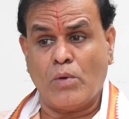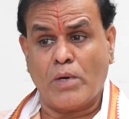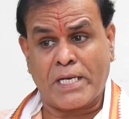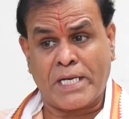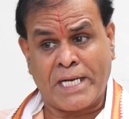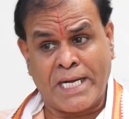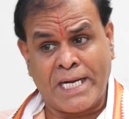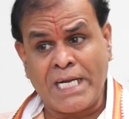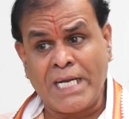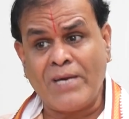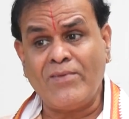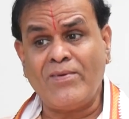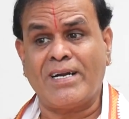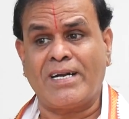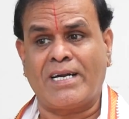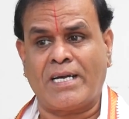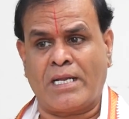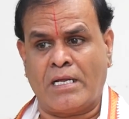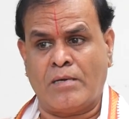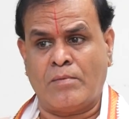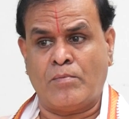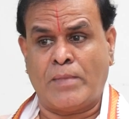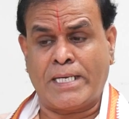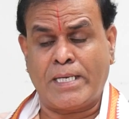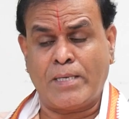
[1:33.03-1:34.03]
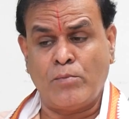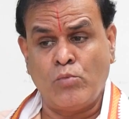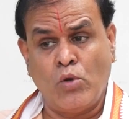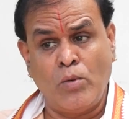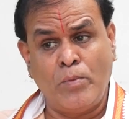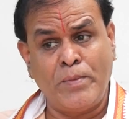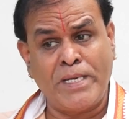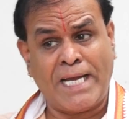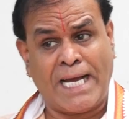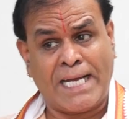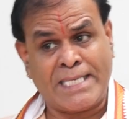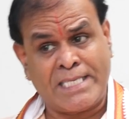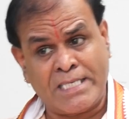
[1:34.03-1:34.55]
రెండవ గ్రహం అంటే
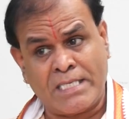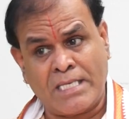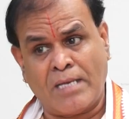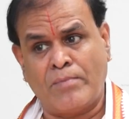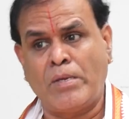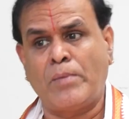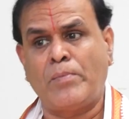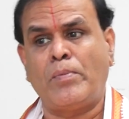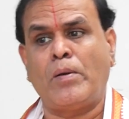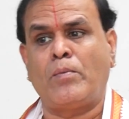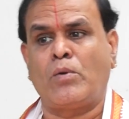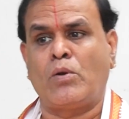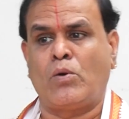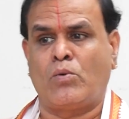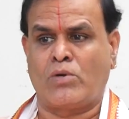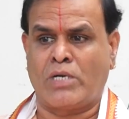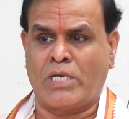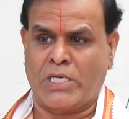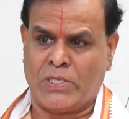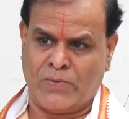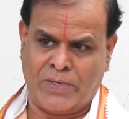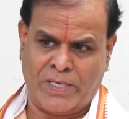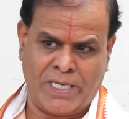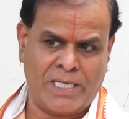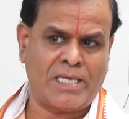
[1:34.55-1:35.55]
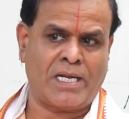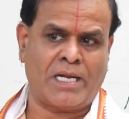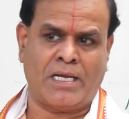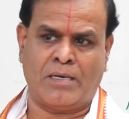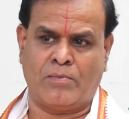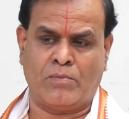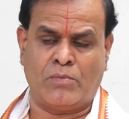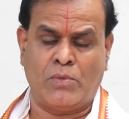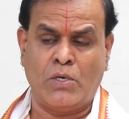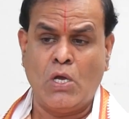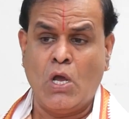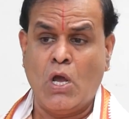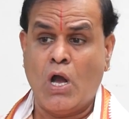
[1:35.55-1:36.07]
భూమికి అతి సమీపంలో ఉన్నటువంటి గ్రహం
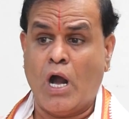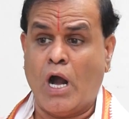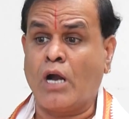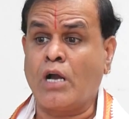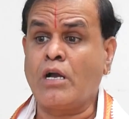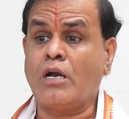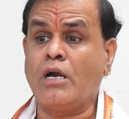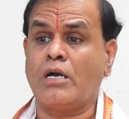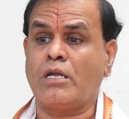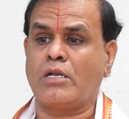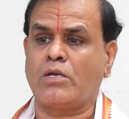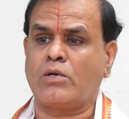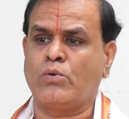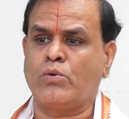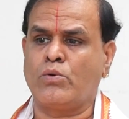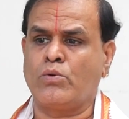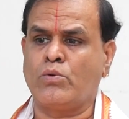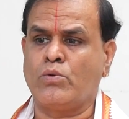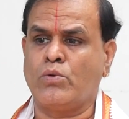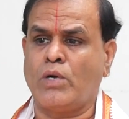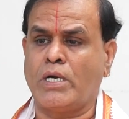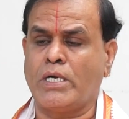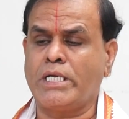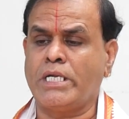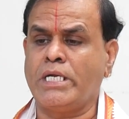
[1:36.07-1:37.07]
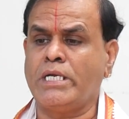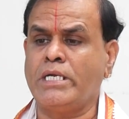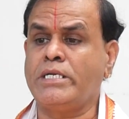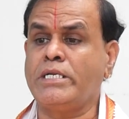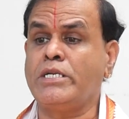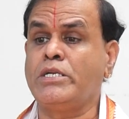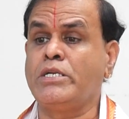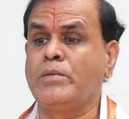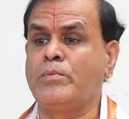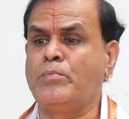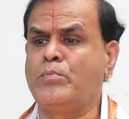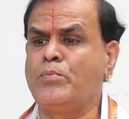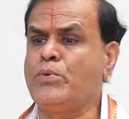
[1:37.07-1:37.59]
అంగారకుడు అంటే ఏంటి
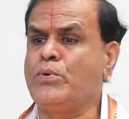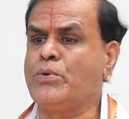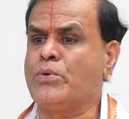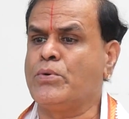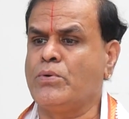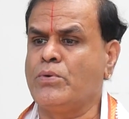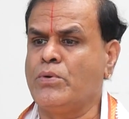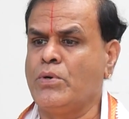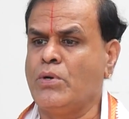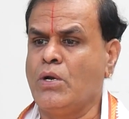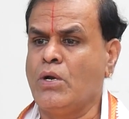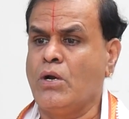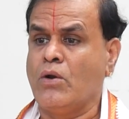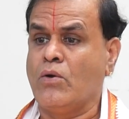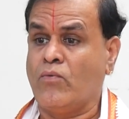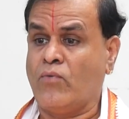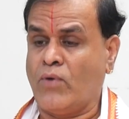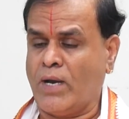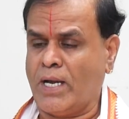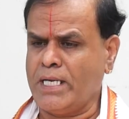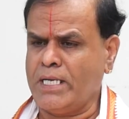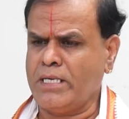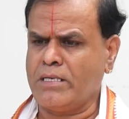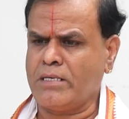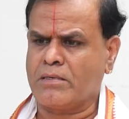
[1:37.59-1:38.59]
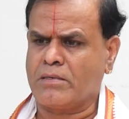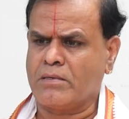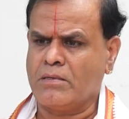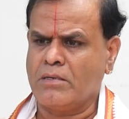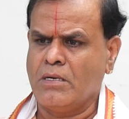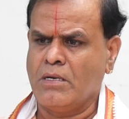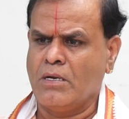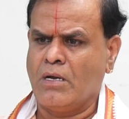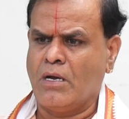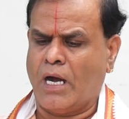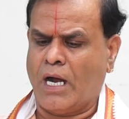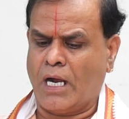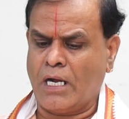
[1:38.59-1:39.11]
నిప్పు ఫైర్
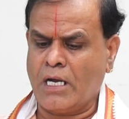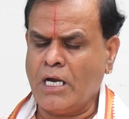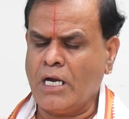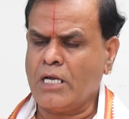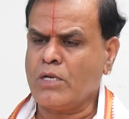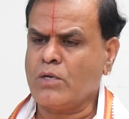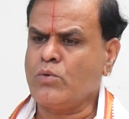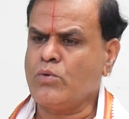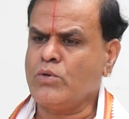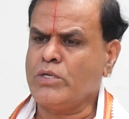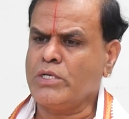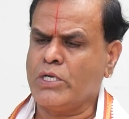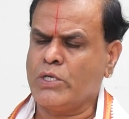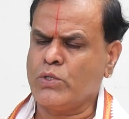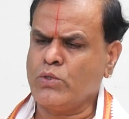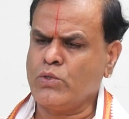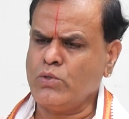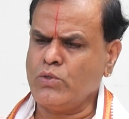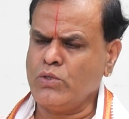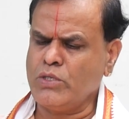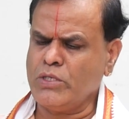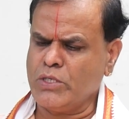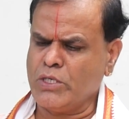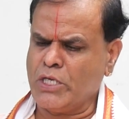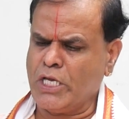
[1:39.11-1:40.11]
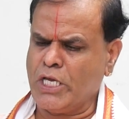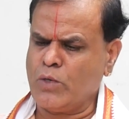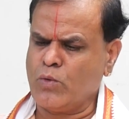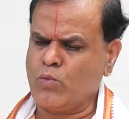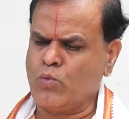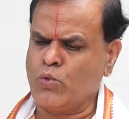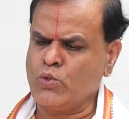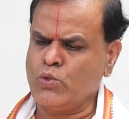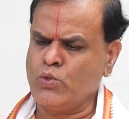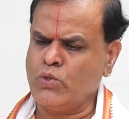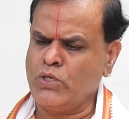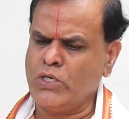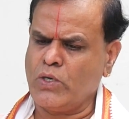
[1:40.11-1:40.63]
అంగారకుడు ఎన్ ఏ
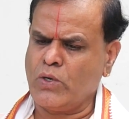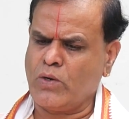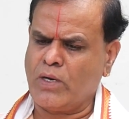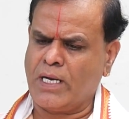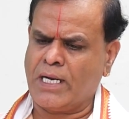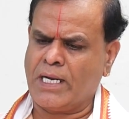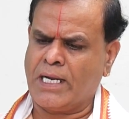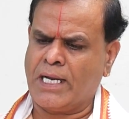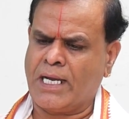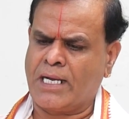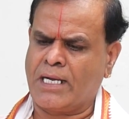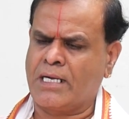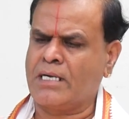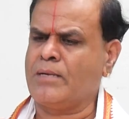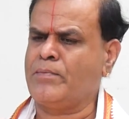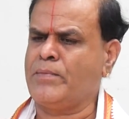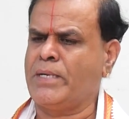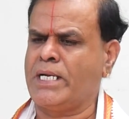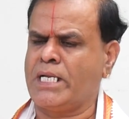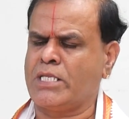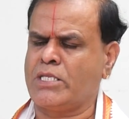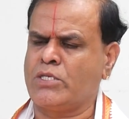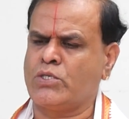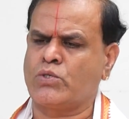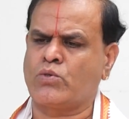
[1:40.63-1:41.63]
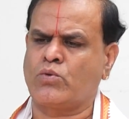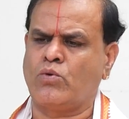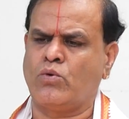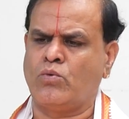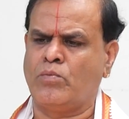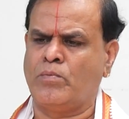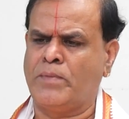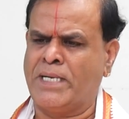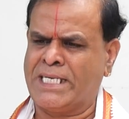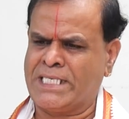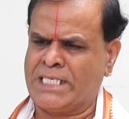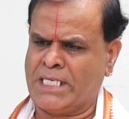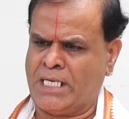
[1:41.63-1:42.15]
కుజుని యొక్క లగ్నమైనా తీసుకో
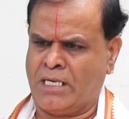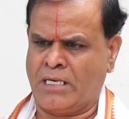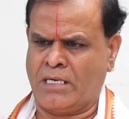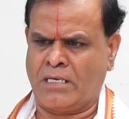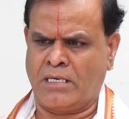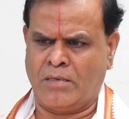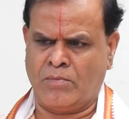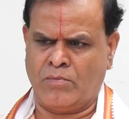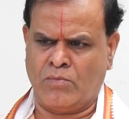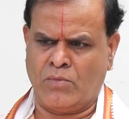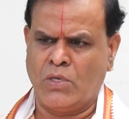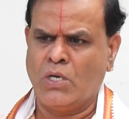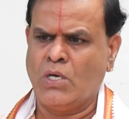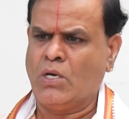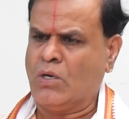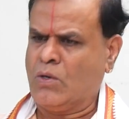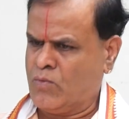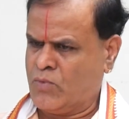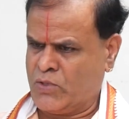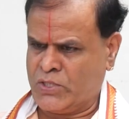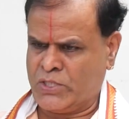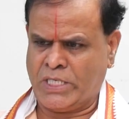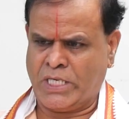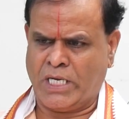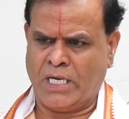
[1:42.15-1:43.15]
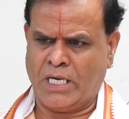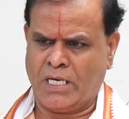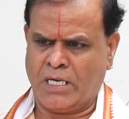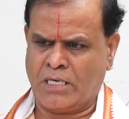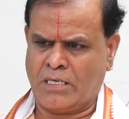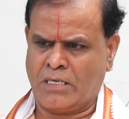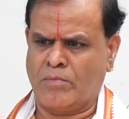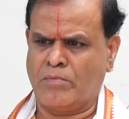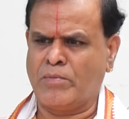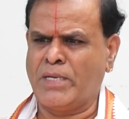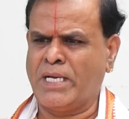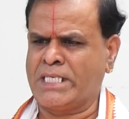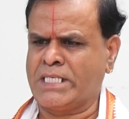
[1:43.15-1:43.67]
మేషలగ్నం వృచ్చిక
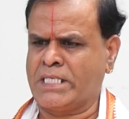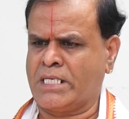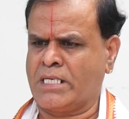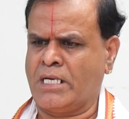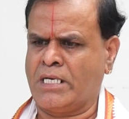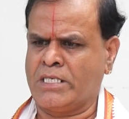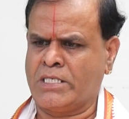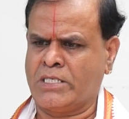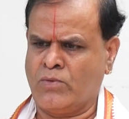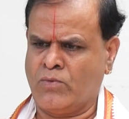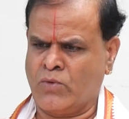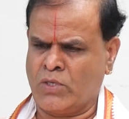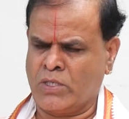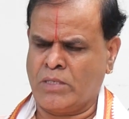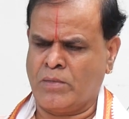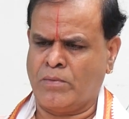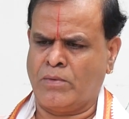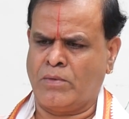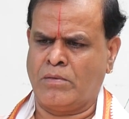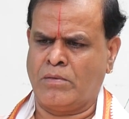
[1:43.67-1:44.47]
లగ్నం మేషరాశి వృష